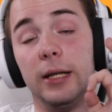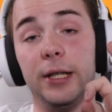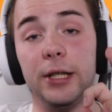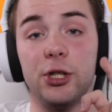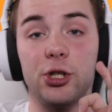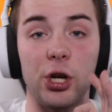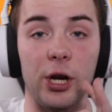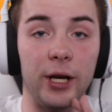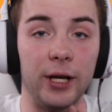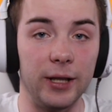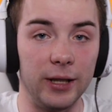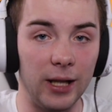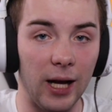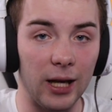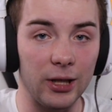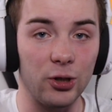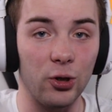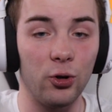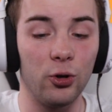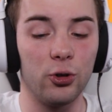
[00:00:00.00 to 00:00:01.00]
liczę
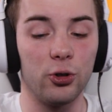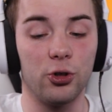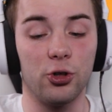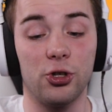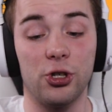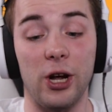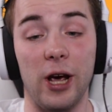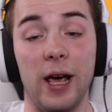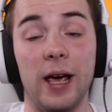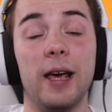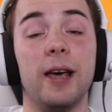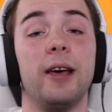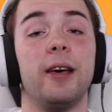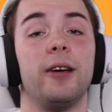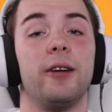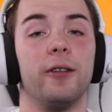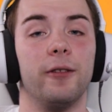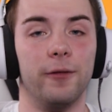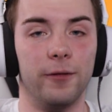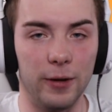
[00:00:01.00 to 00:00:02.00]
na to, że
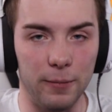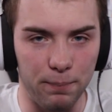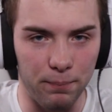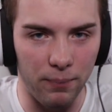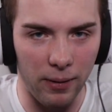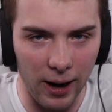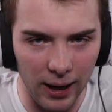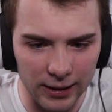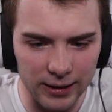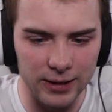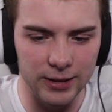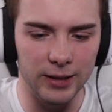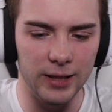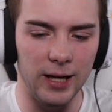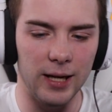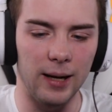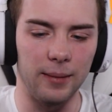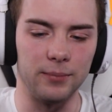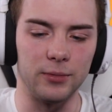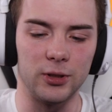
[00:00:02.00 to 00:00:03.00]

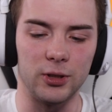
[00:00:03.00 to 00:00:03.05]
wypadnie nam